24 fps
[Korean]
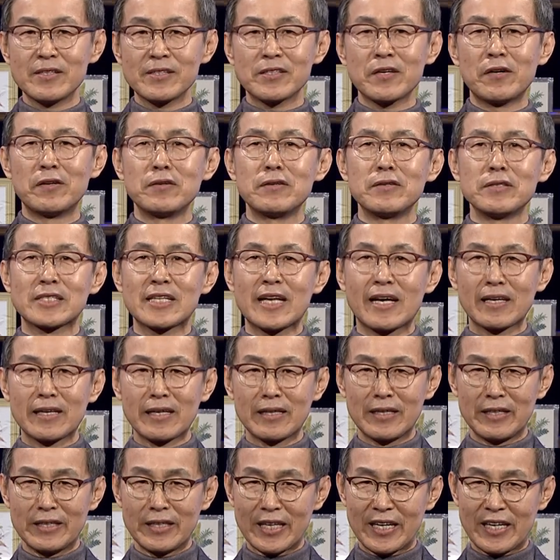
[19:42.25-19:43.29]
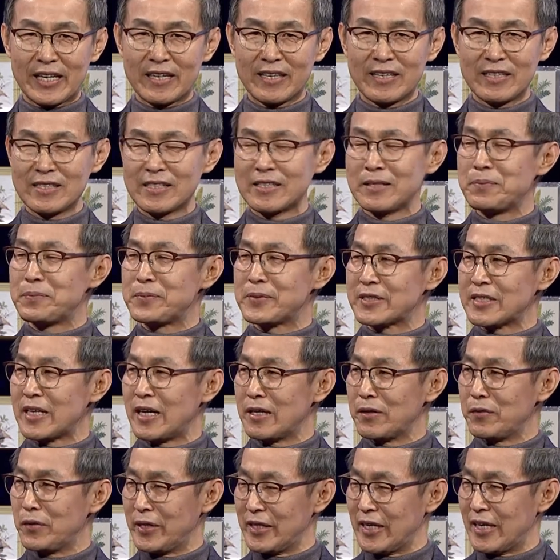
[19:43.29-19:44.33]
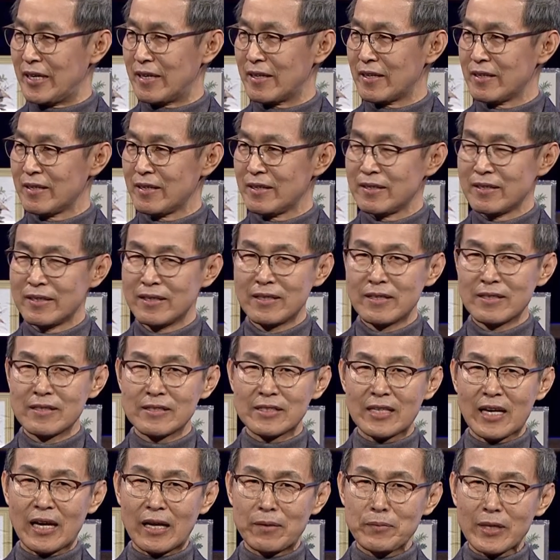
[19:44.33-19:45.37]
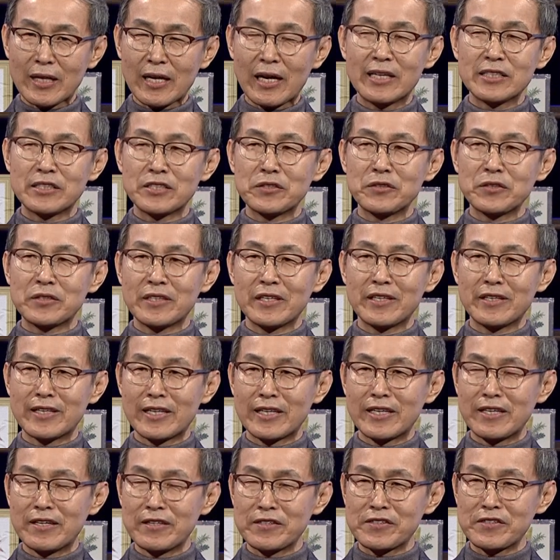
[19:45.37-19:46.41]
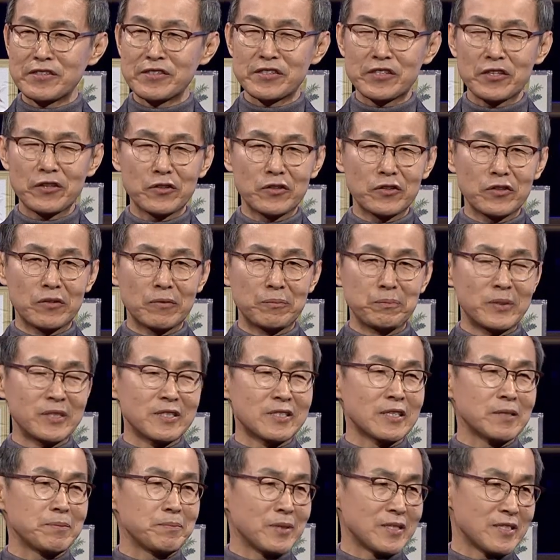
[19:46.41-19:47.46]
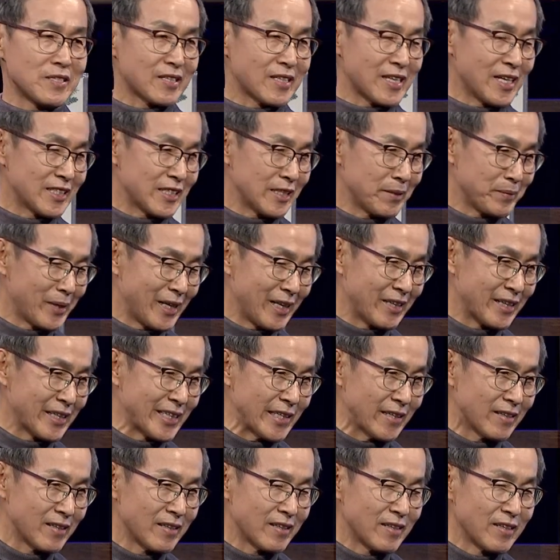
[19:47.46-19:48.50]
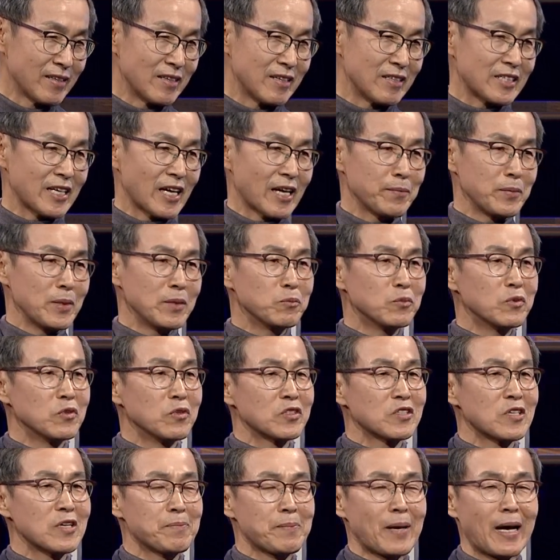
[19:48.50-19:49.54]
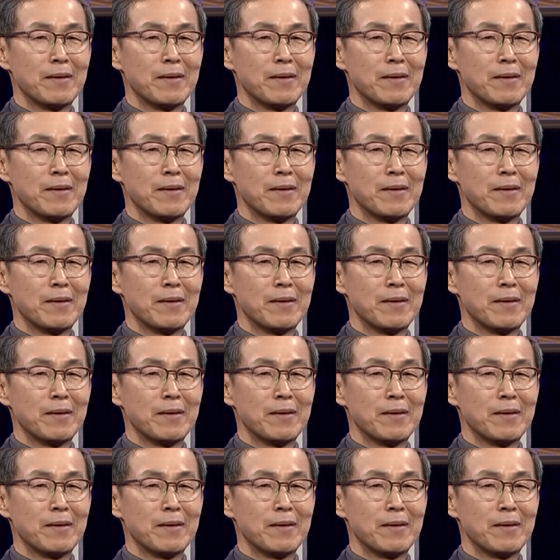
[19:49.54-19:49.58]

성상그냐, 습상어냐, 사람이 가지고 태어나는 것은 서로 비슷비슷하지만 이 사람이 무엇을